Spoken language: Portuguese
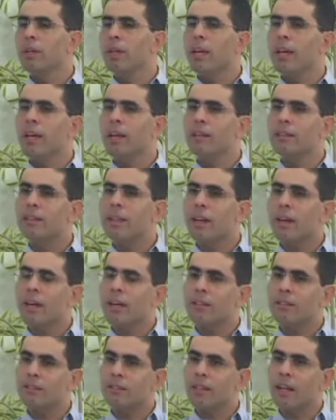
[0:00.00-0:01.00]
Porque ela
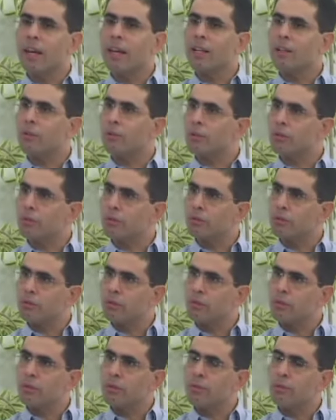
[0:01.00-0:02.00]
traz
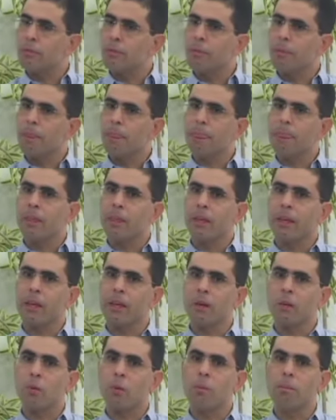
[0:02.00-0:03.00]
dados,
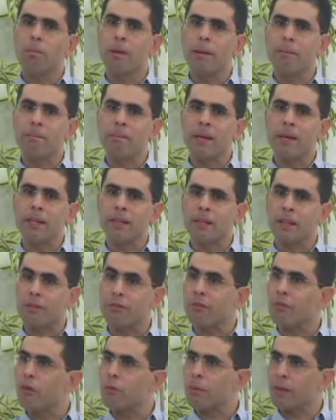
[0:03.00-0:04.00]
ela complementa
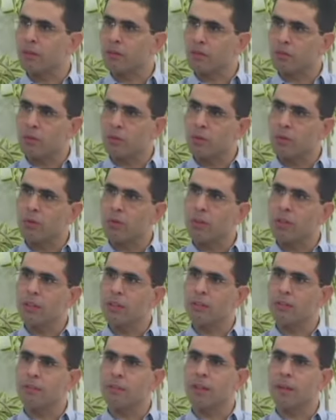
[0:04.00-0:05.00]

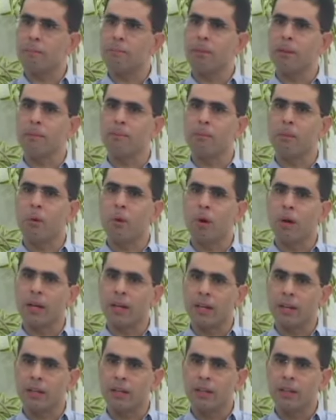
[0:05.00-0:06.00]
informações,
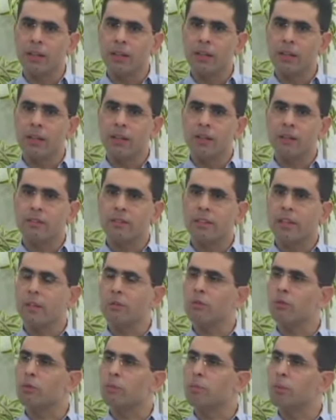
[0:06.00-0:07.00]
aprimora
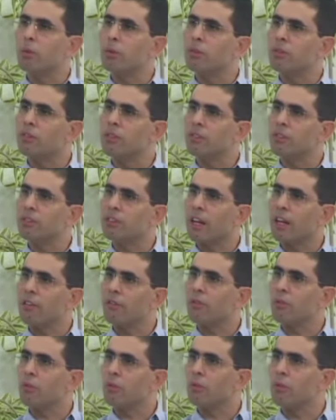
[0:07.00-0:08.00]
certos pontos que
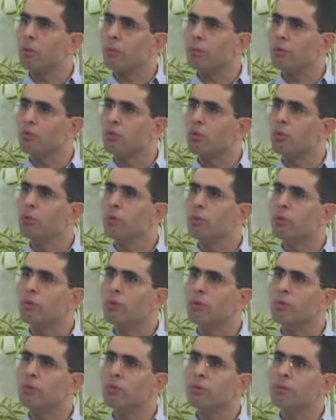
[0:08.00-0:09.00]
estavam
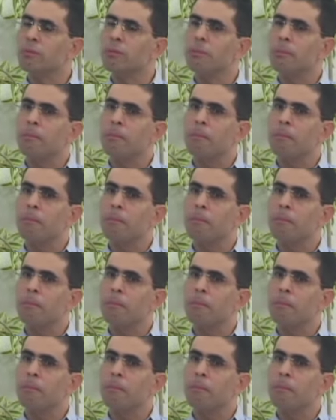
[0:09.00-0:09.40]
obscuros,